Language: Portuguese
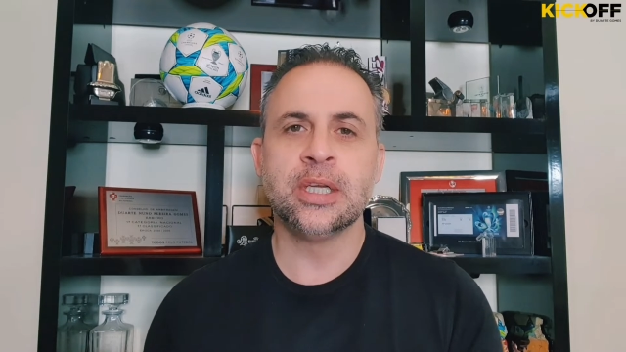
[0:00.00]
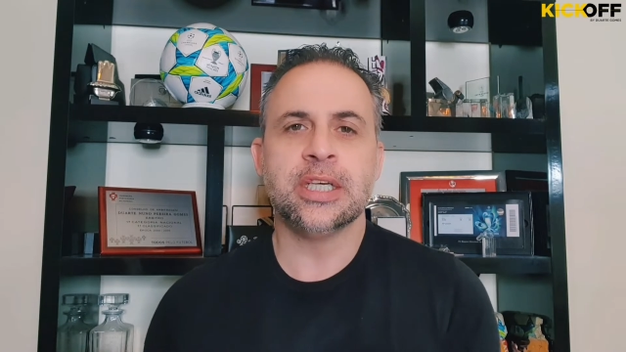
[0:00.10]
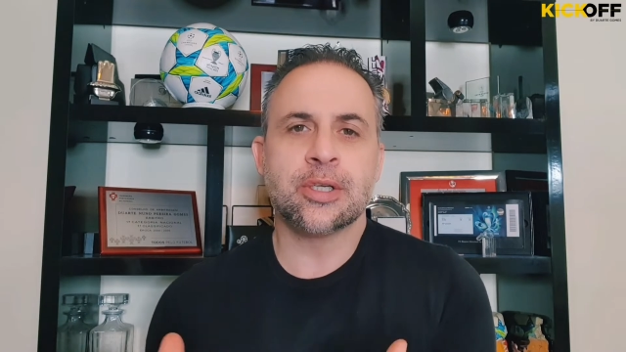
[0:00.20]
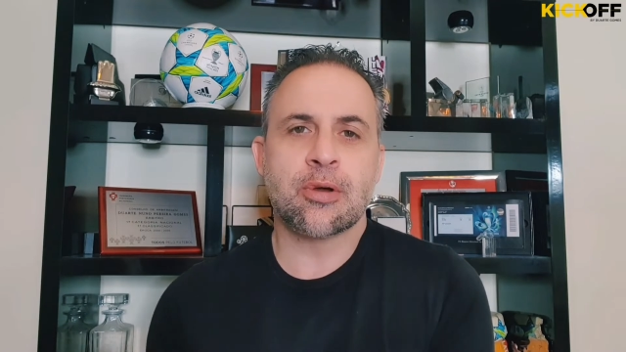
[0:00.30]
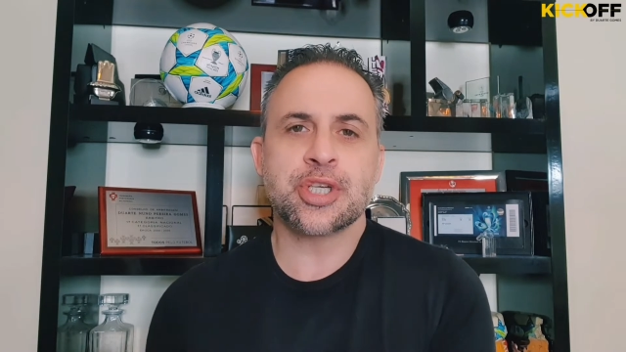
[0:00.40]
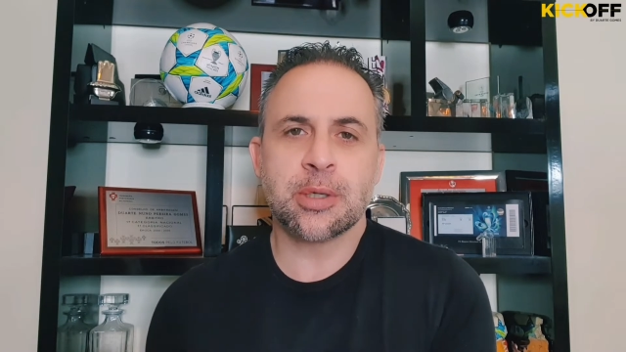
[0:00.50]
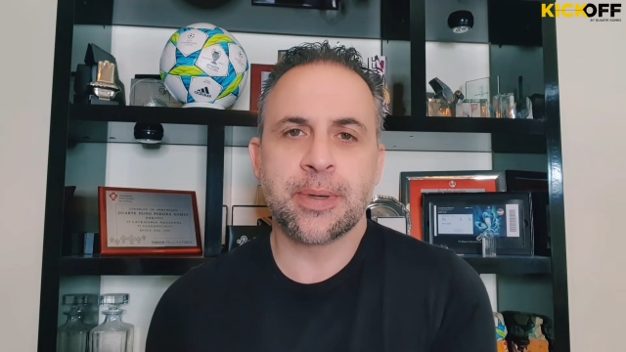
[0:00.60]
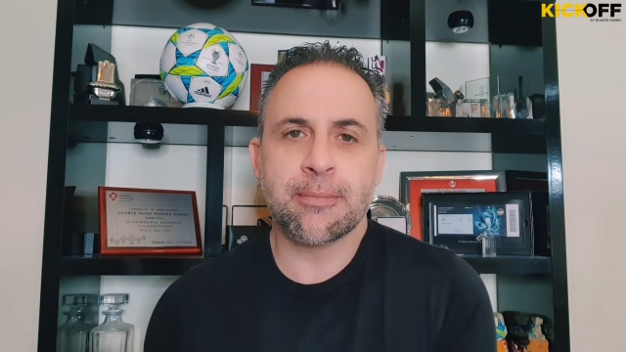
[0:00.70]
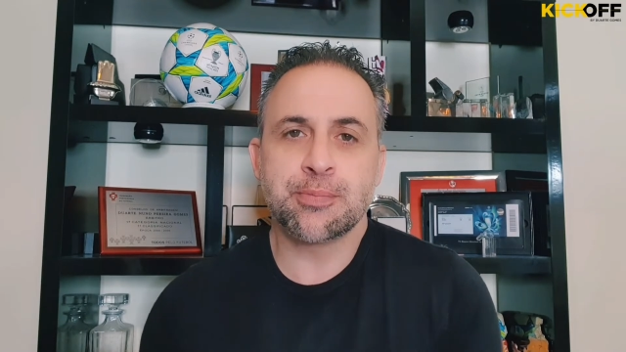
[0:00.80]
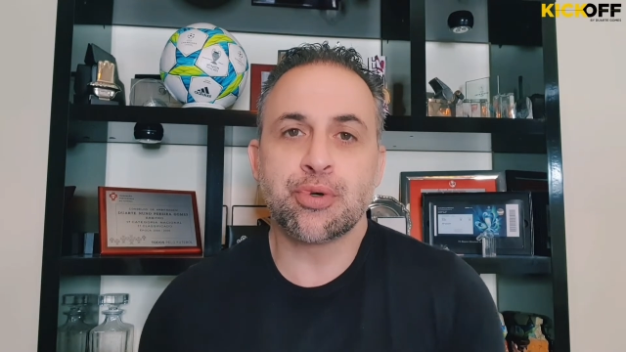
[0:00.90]
e nós
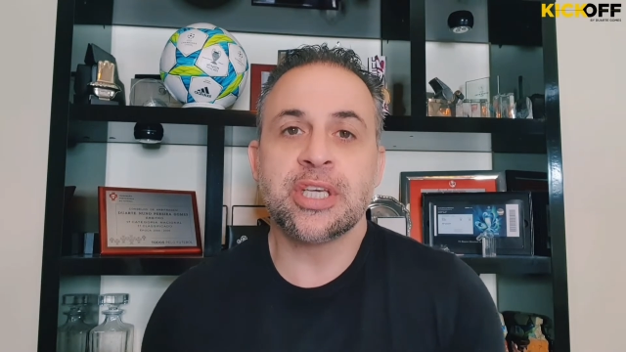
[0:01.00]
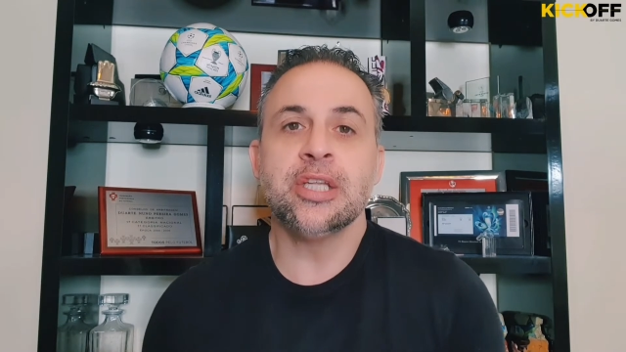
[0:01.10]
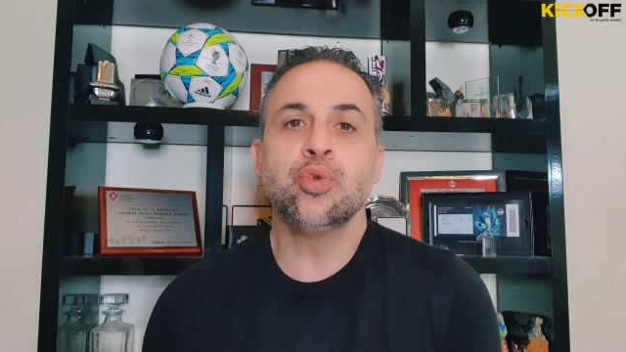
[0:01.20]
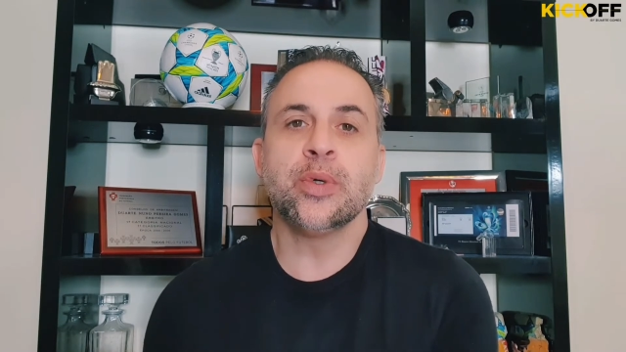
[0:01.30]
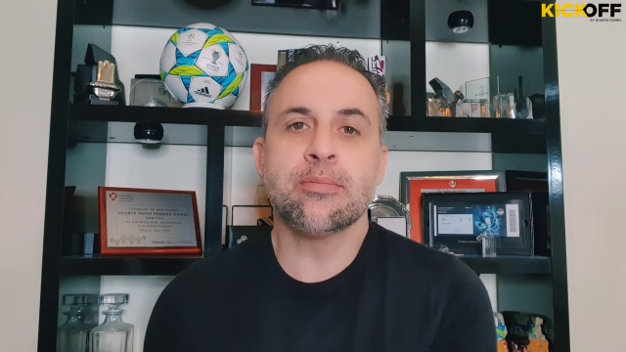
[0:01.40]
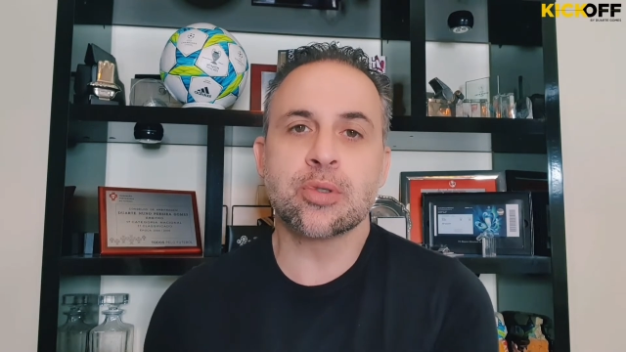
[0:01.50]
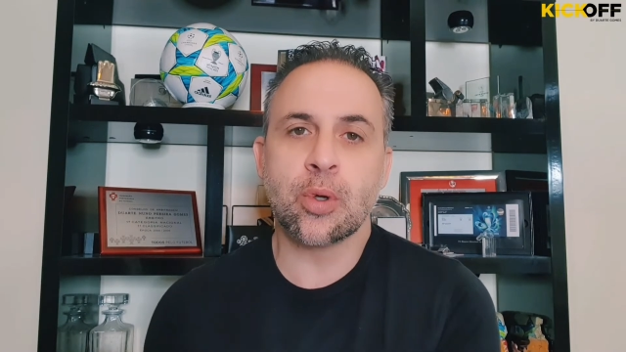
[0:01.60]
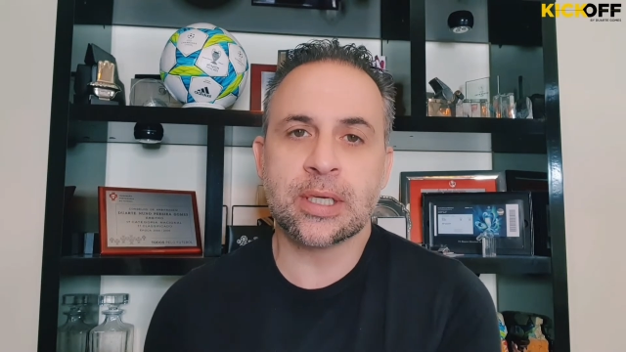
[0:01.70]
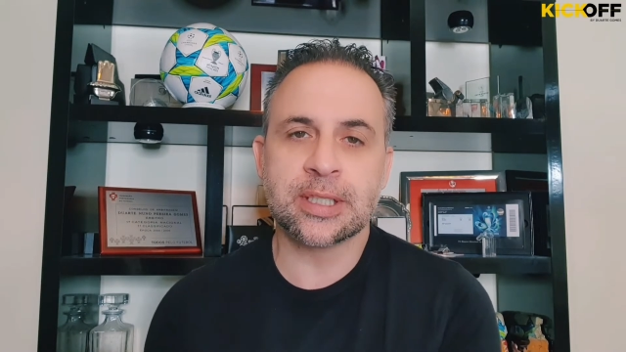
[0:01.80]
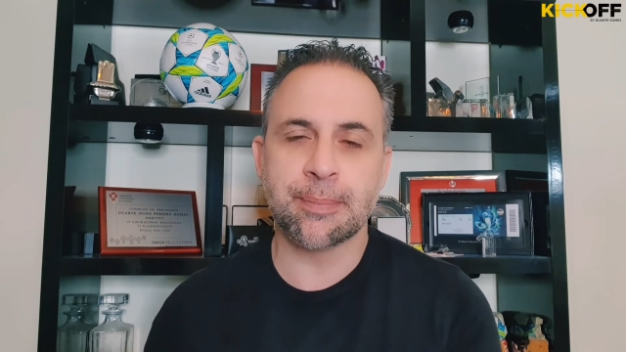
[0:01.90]
sabemos porque intuímos
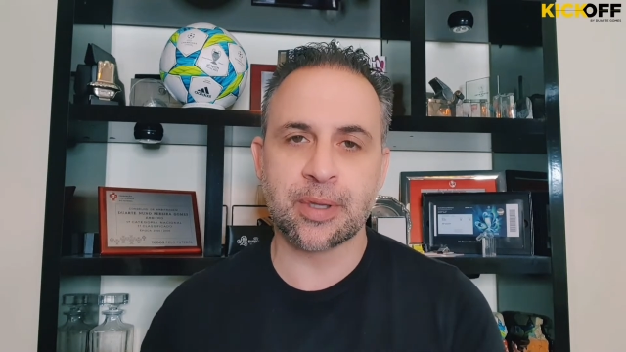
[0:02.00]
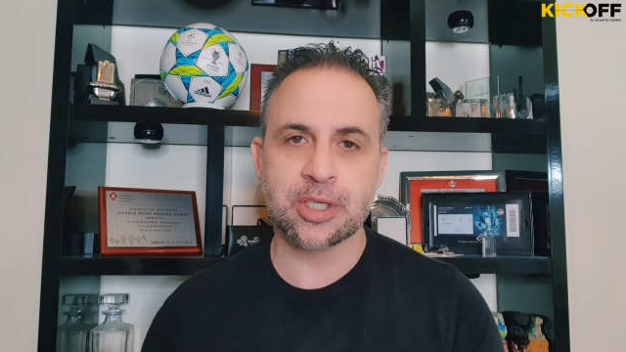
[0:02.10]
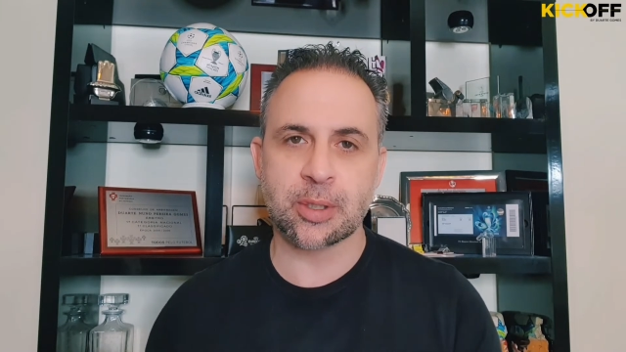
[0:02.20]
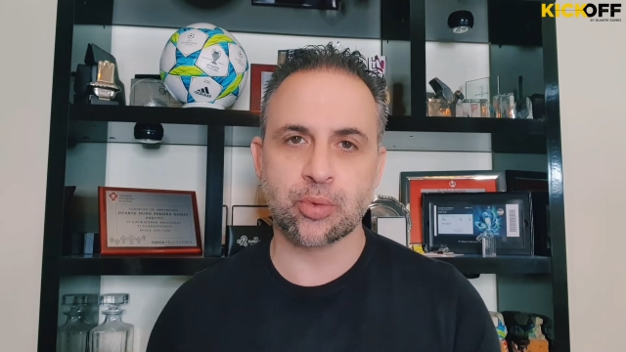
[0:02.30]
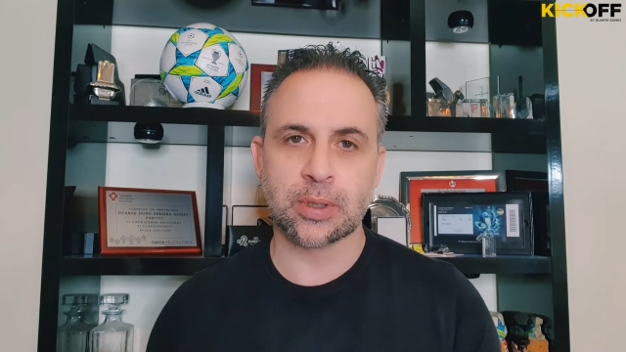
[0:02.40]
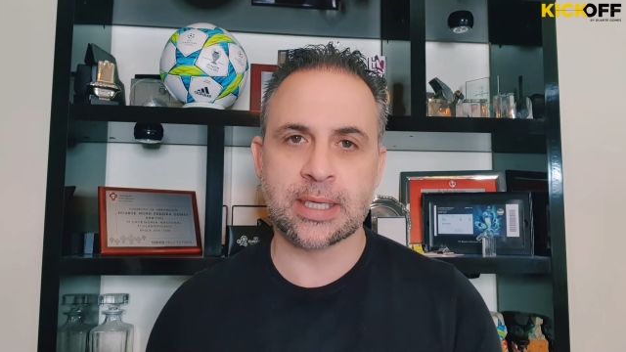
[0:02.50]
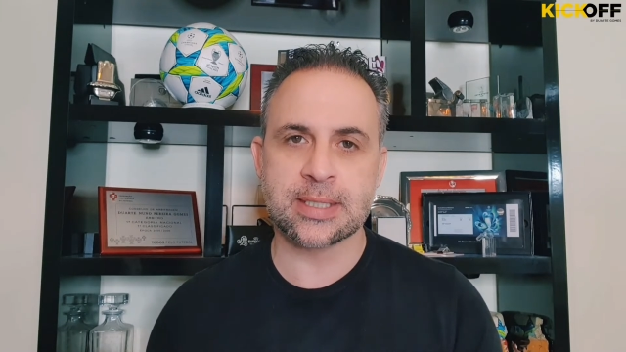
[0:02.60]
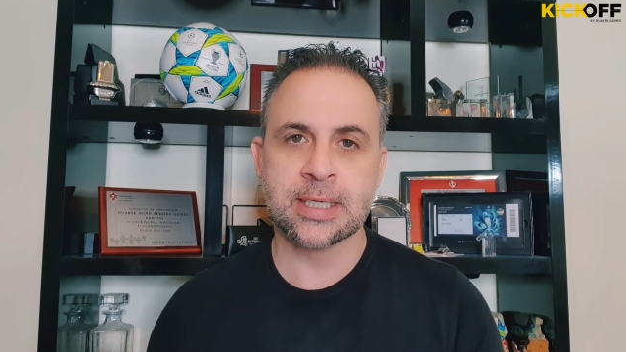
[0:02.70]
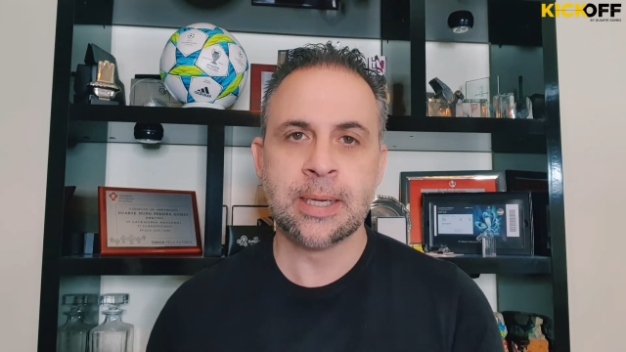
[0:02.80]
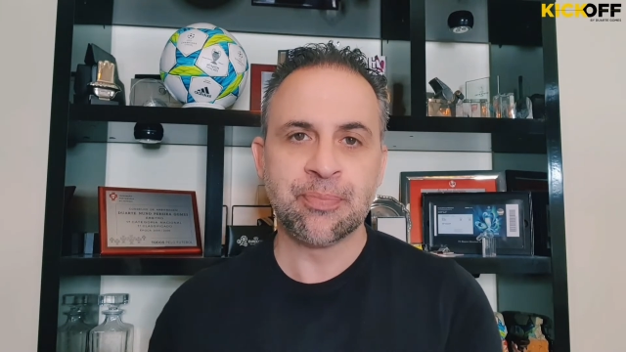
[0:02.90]
logo até pela questão do lance